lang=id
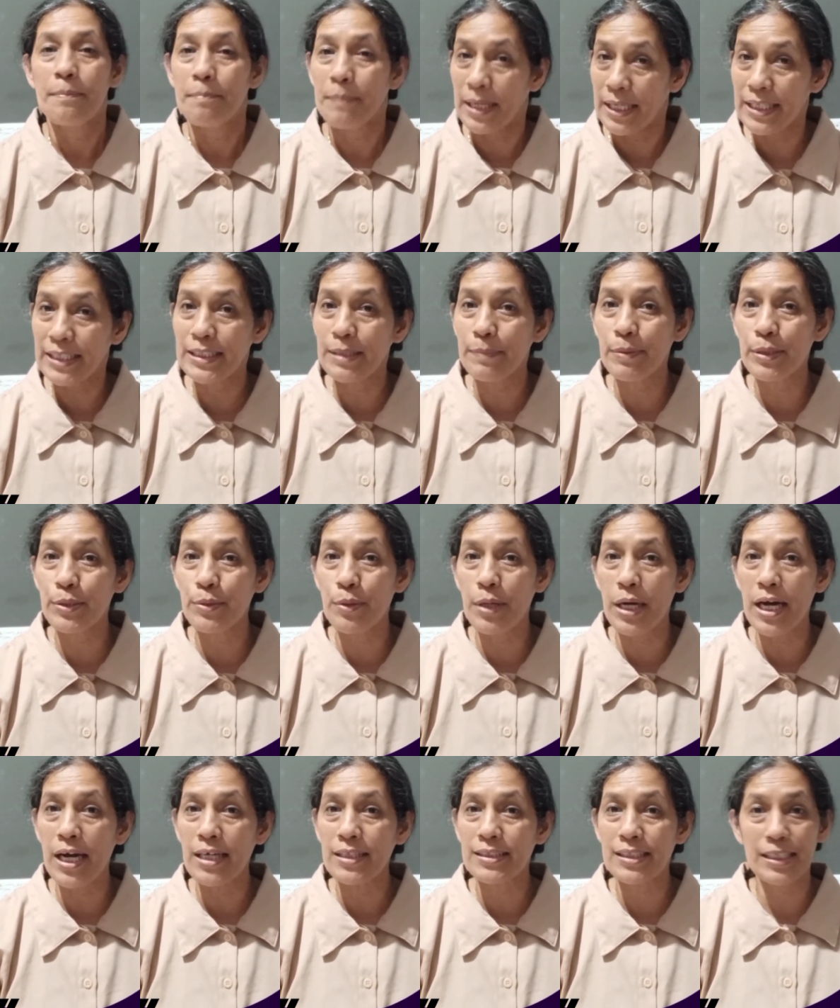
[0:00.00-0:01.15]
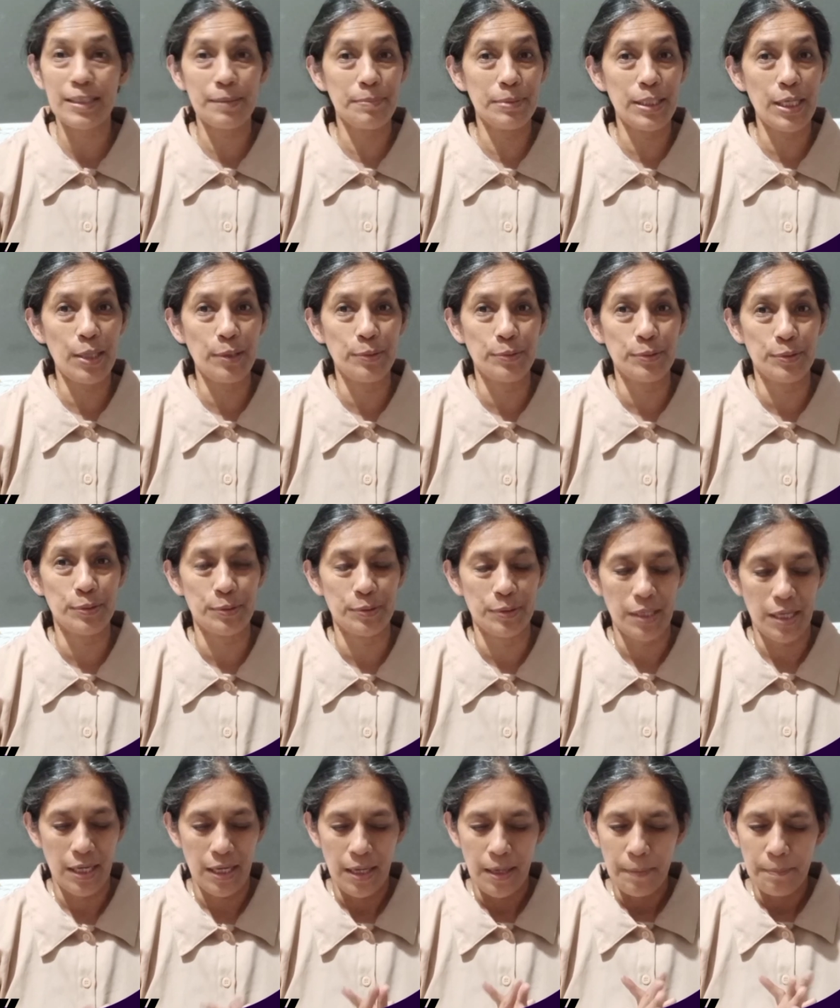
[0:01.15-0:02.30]
Mari kita berdoa terlebih dahulu.
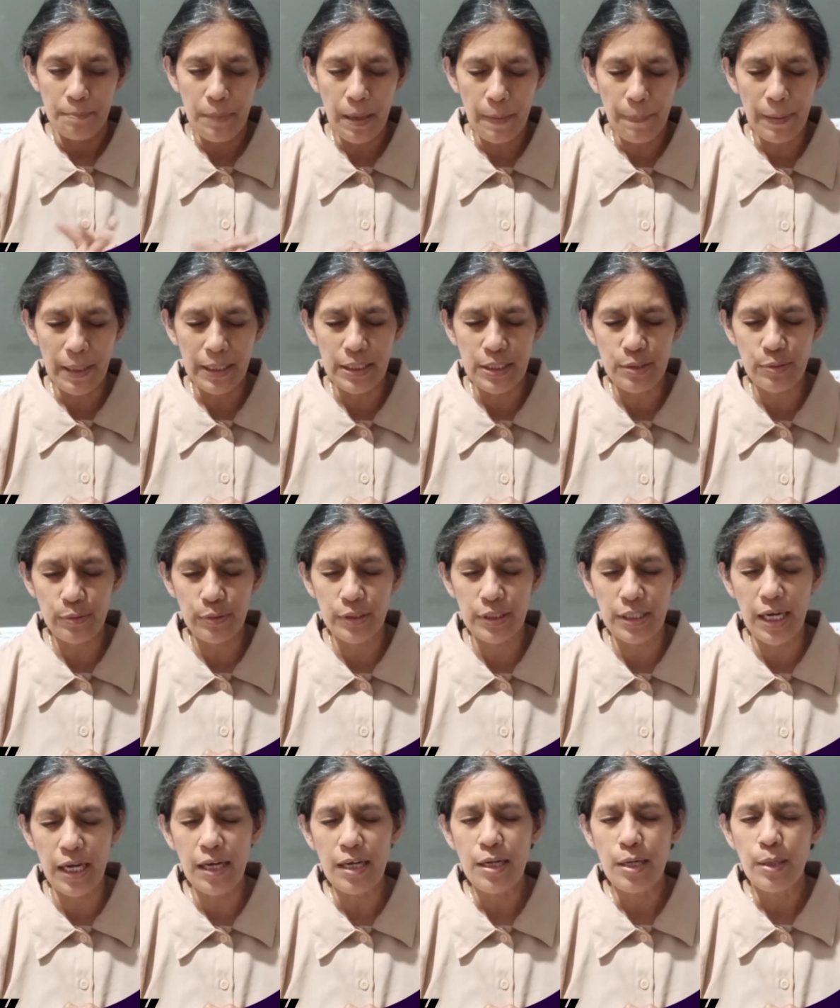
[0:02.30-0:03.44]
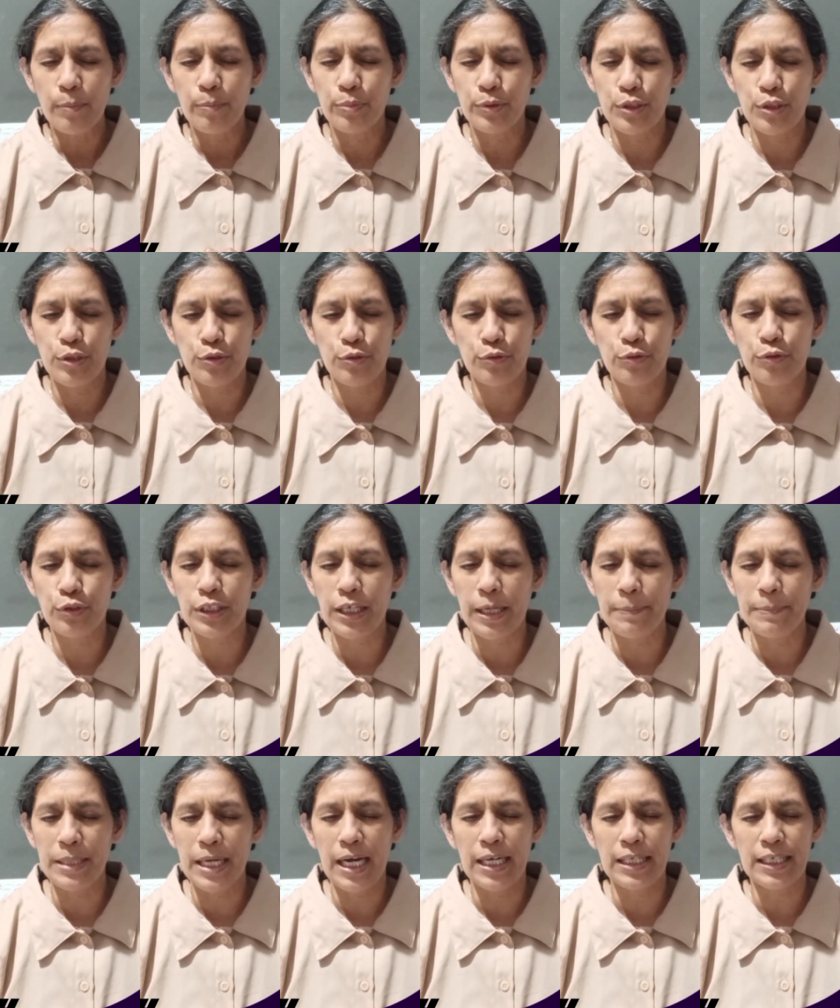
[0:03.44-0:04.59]
Bapa di surga, puji syukur
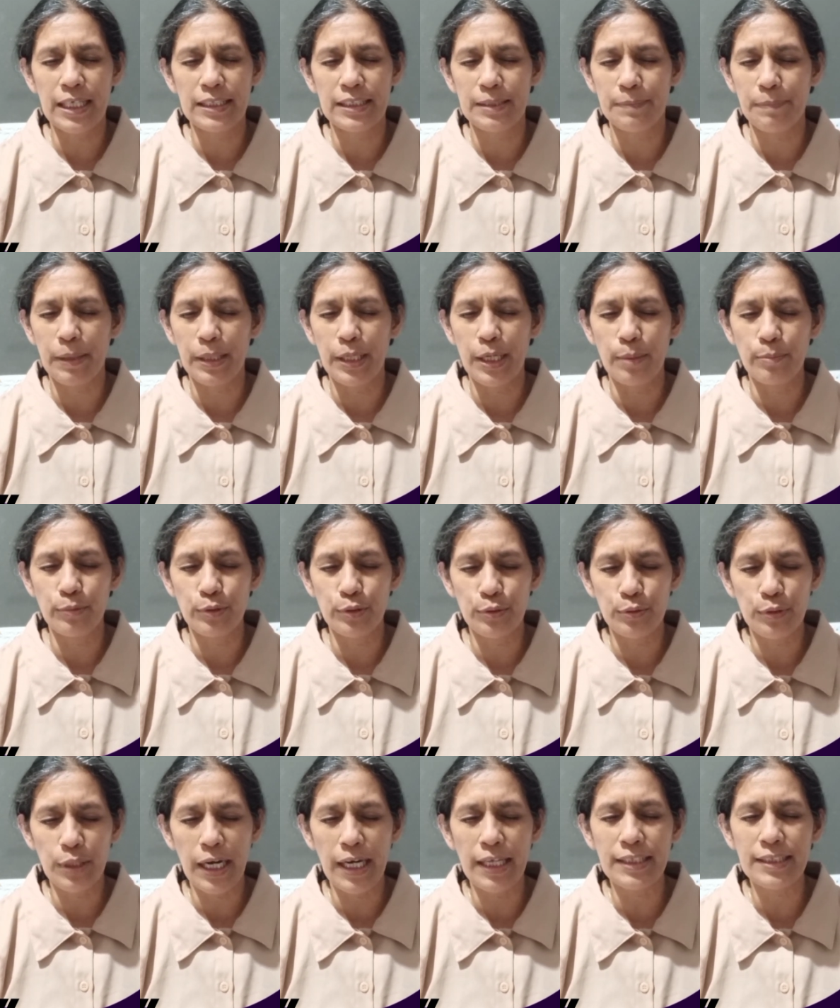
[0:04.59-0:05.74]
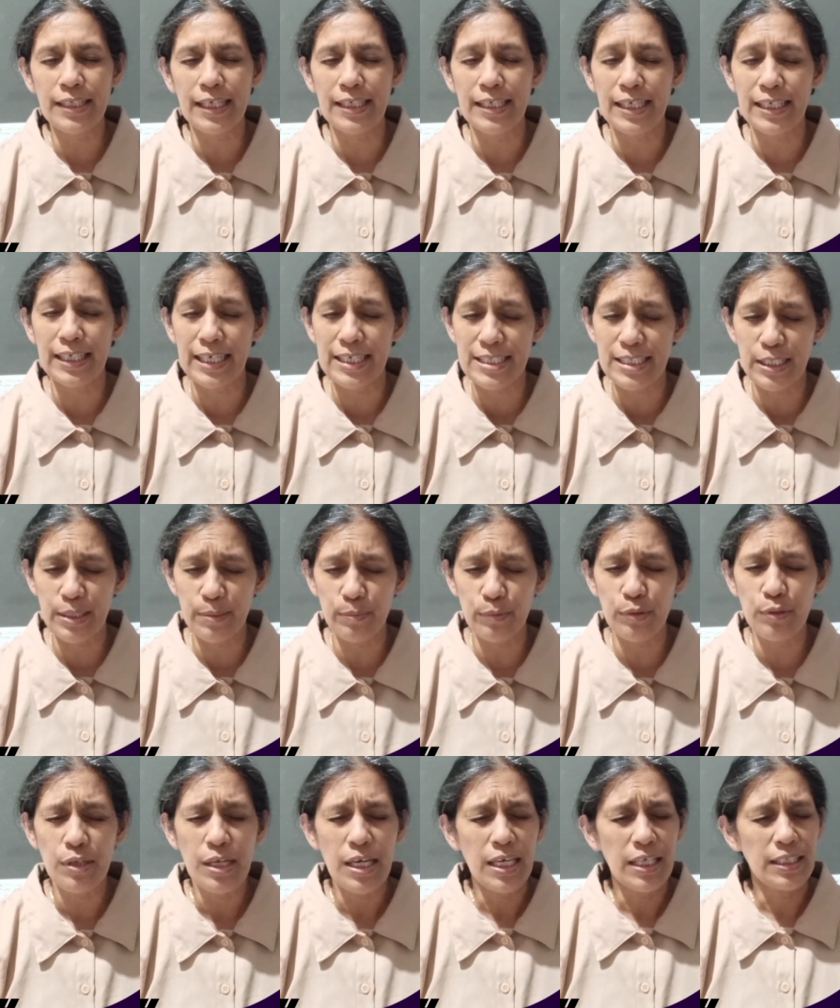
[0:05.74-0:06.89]
kami angkat kepadamu Tuhan karena
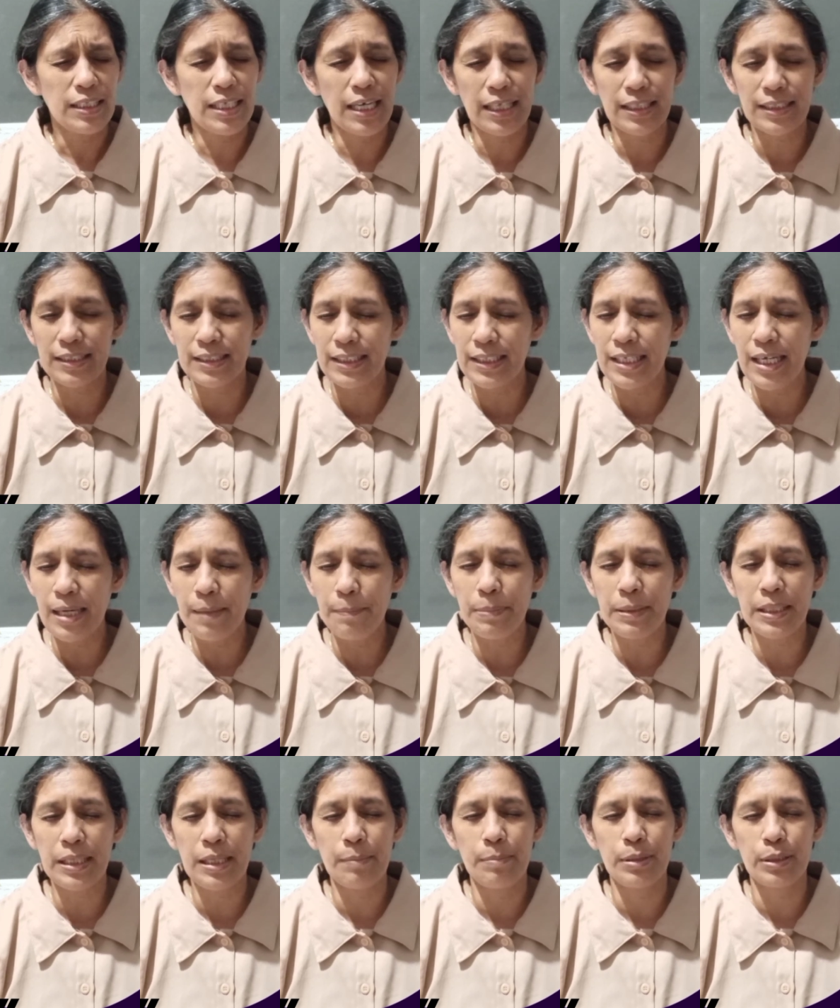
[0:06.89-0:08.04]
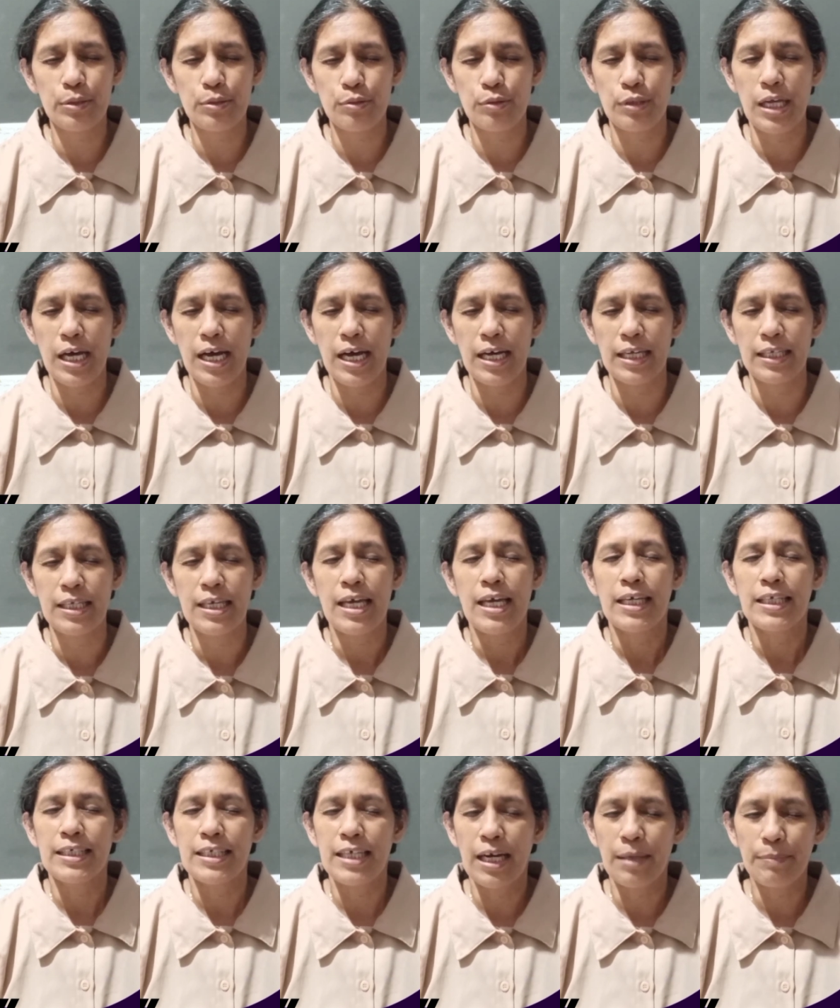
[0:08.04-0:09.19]
kasihmu yang tidak pernah berkesudahan,
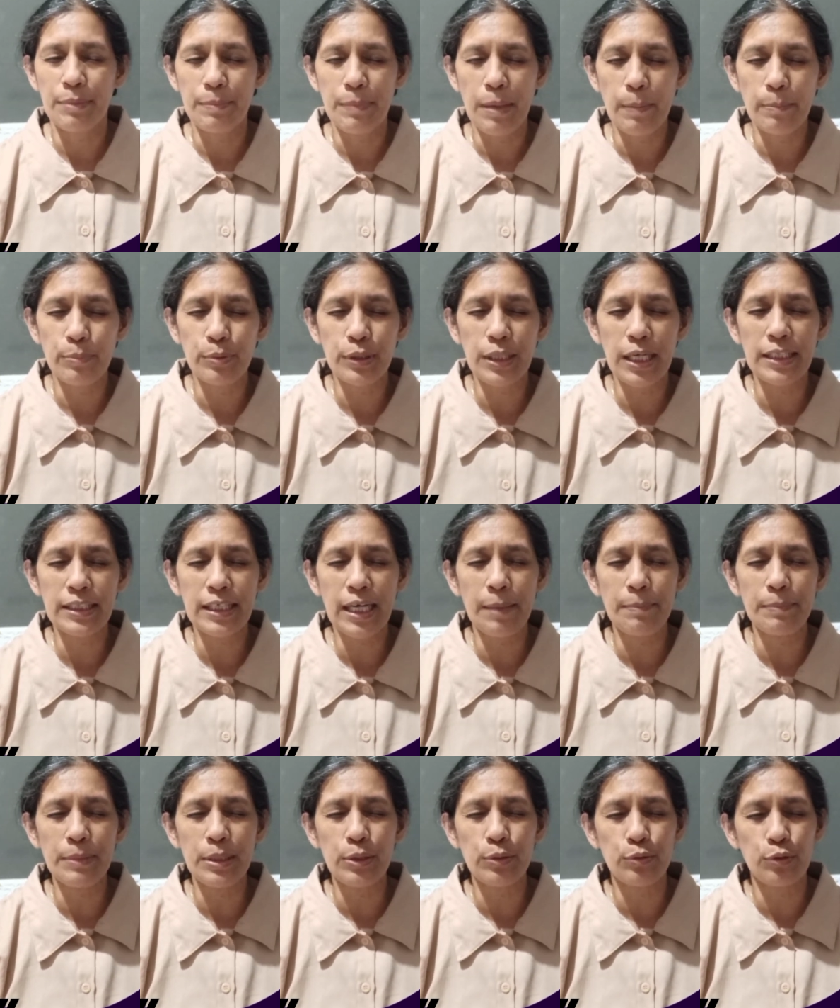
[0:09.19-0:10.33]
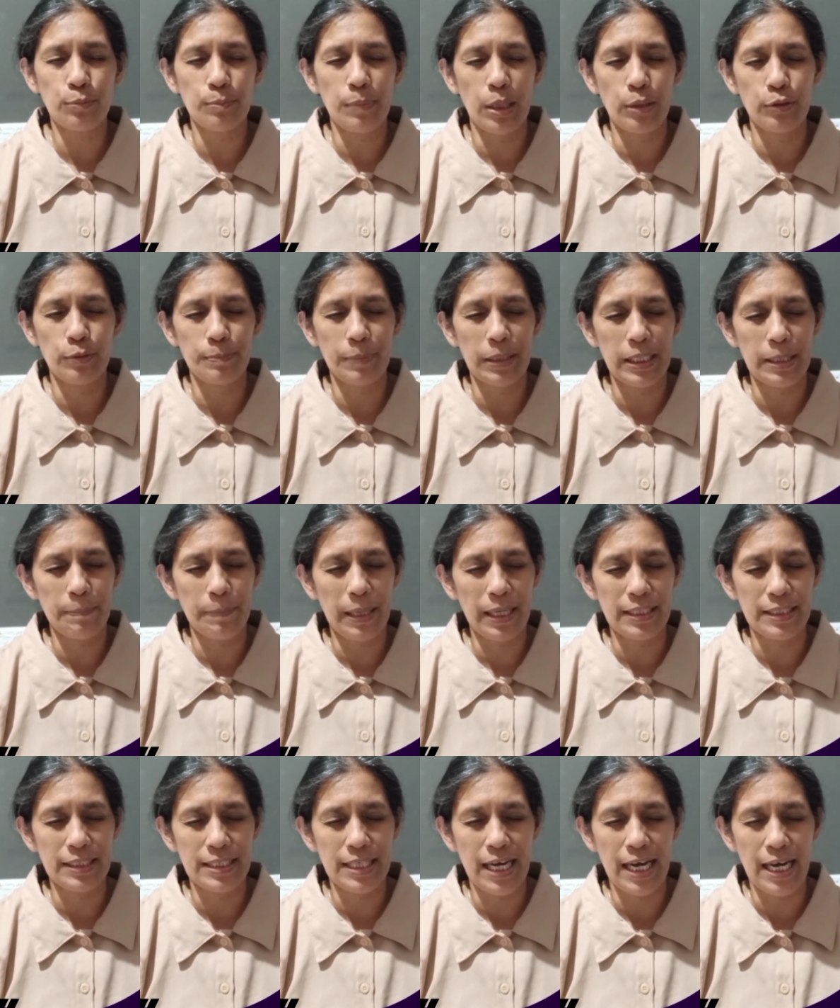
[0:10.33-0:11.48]
yang memampukan kami untuk bangun pada
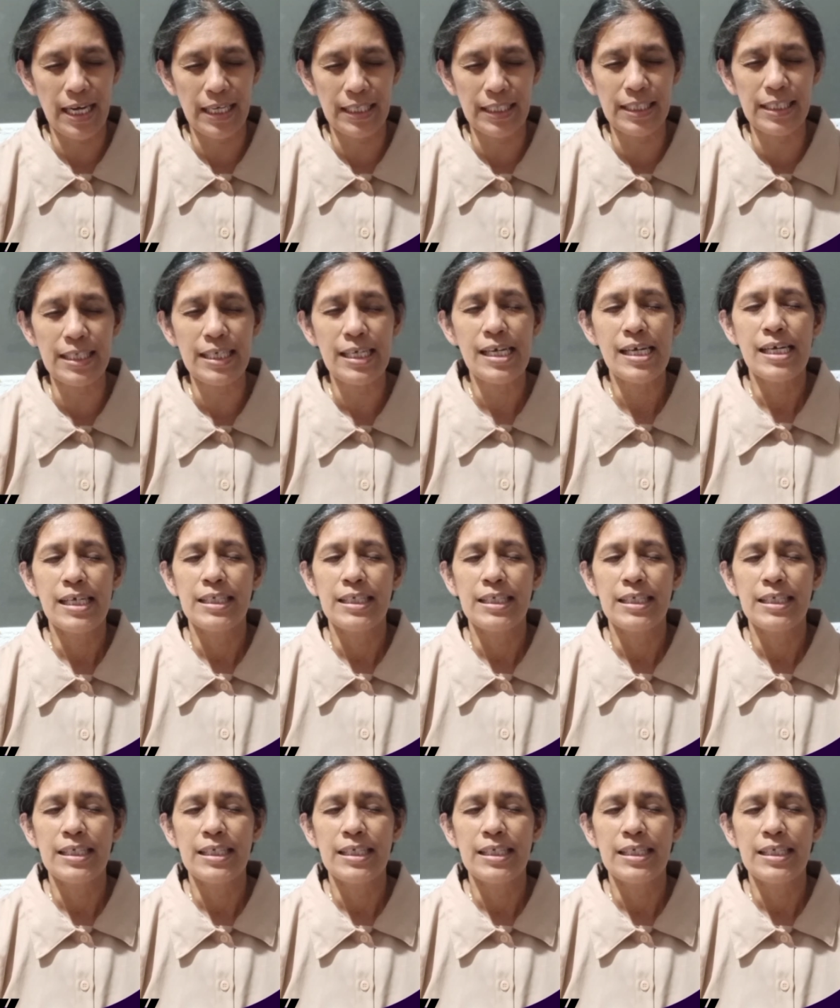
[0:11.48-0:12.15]
pagi hari